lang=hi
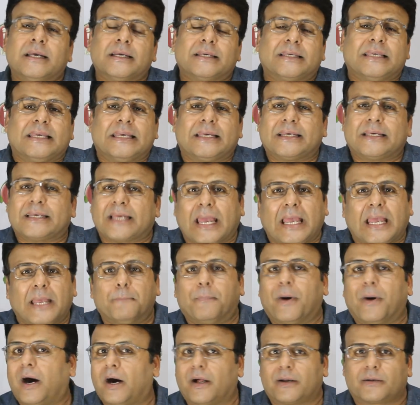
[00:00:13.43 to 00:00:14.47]
कि कई
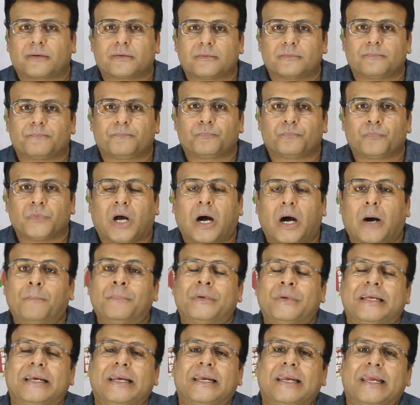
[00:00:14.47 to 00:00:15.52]
बार
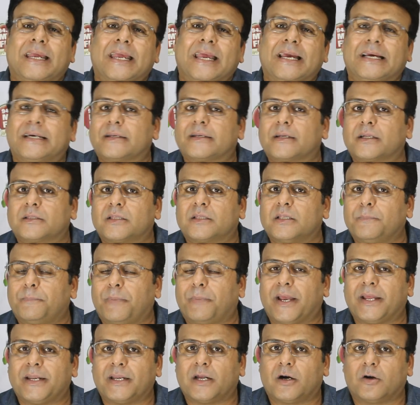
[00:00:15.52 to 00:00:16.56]
हमने एक रतन
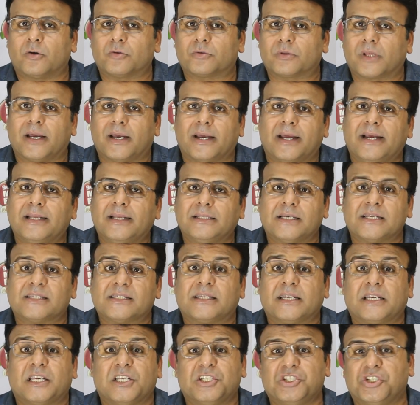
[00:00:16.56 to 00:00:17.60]
पहना होता है
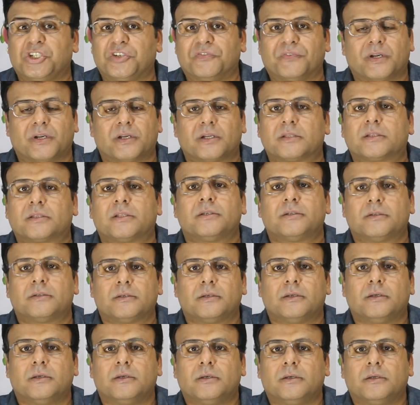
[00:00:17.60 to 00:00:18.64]
जैसे कि जीवन रतन
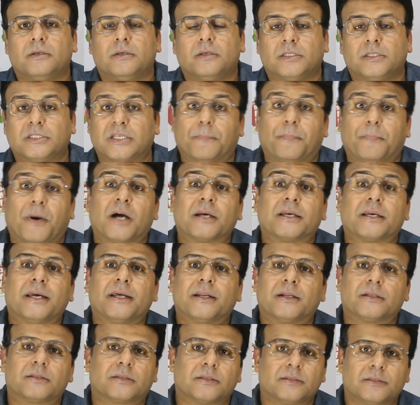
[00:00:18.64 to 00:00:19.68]
या भाग्य
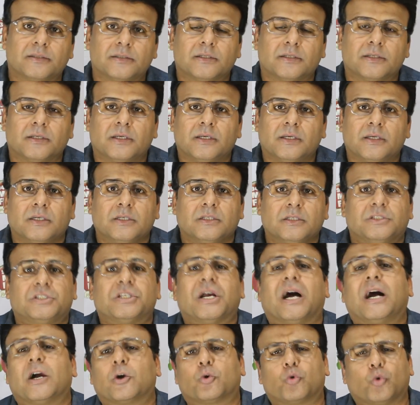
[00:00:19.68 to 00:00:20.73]
रतन
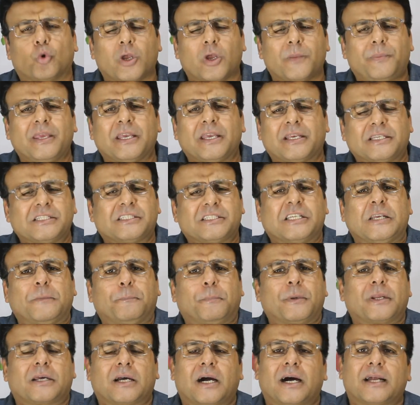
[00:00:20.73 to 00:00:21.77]
या कोई भी किसी
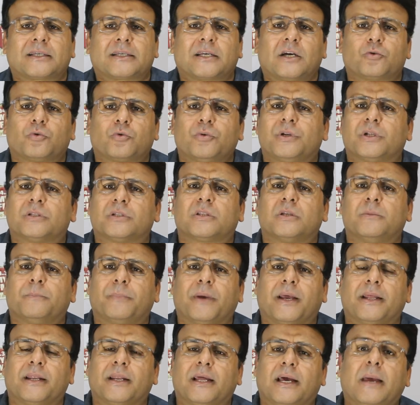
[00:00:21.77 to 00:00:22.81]
प्रकार का कोई रतन
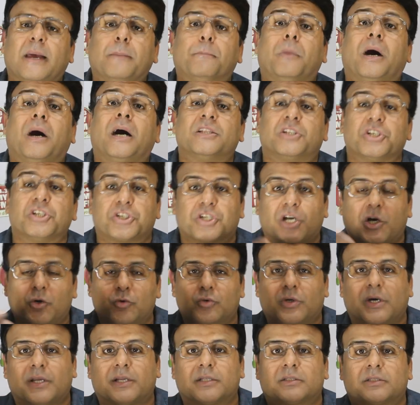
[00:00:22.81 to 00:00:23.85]
पहना है महादशाओं
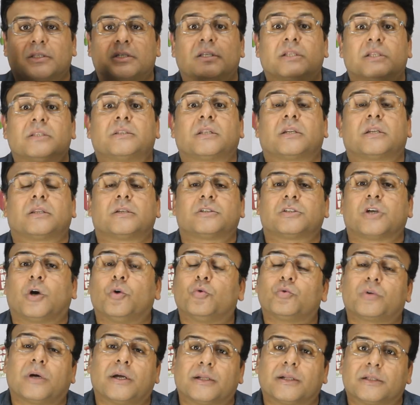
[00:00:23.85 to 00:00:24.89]
का रतन
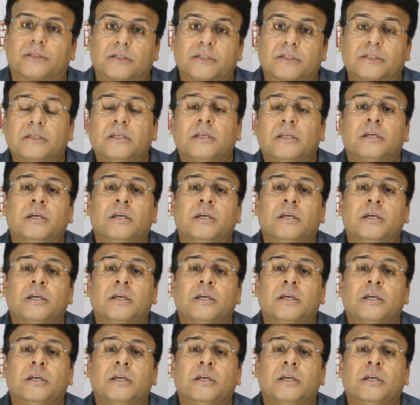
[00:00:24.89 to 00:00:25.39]
अंतरदशाओं का रतन